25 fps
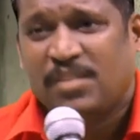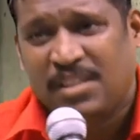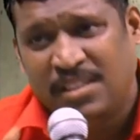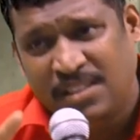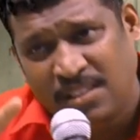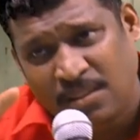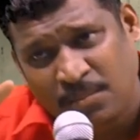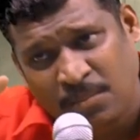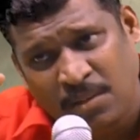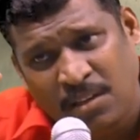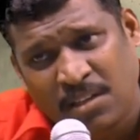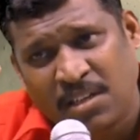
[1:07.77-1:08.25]

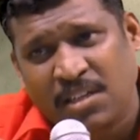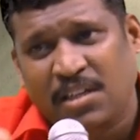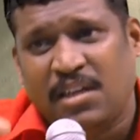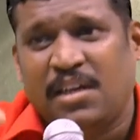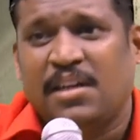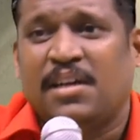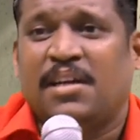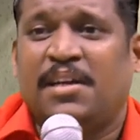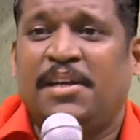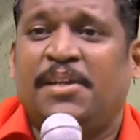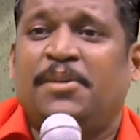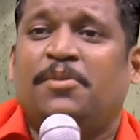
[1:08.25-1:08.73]
இந்த மாதிரி
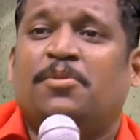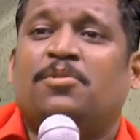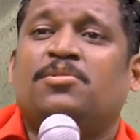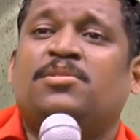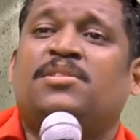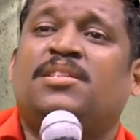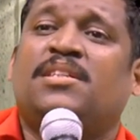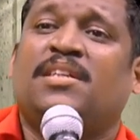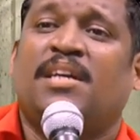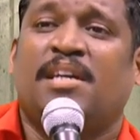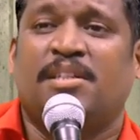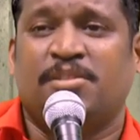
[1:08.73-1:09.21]
ஆங்கிள்லேயும்
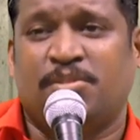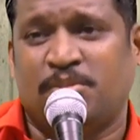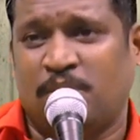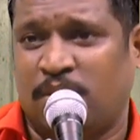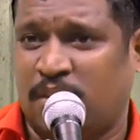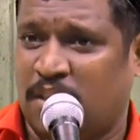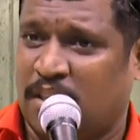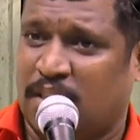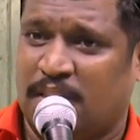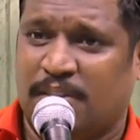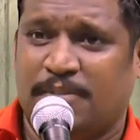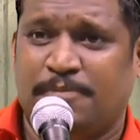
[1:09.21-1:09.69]
யோசிங்கன்னு
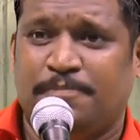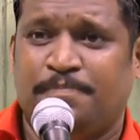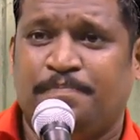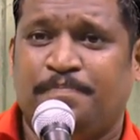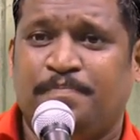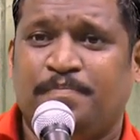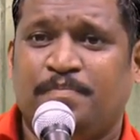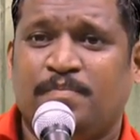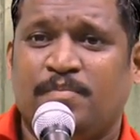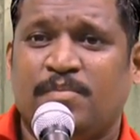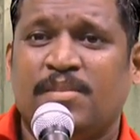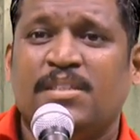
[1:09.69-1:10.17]
சொல்கிறாங்க
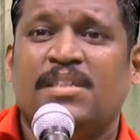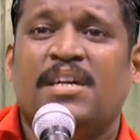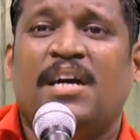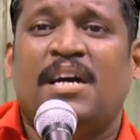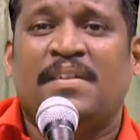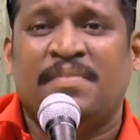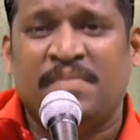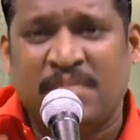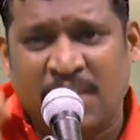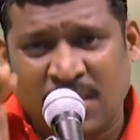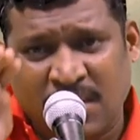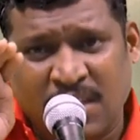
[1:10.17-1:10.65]

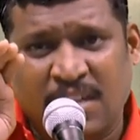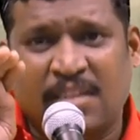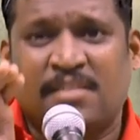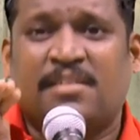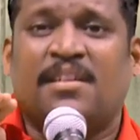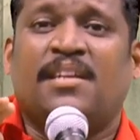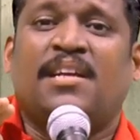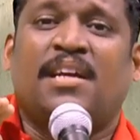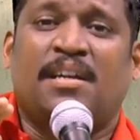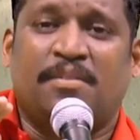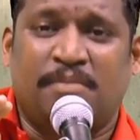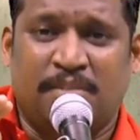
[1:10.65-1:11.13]
அந்த
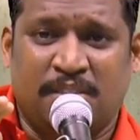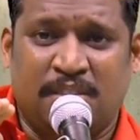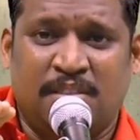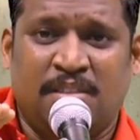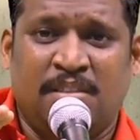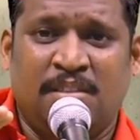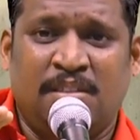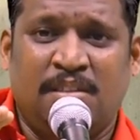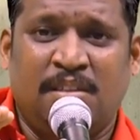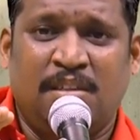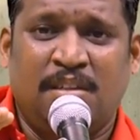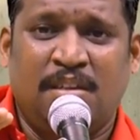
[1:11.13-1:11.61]
நேரத்துலையாவது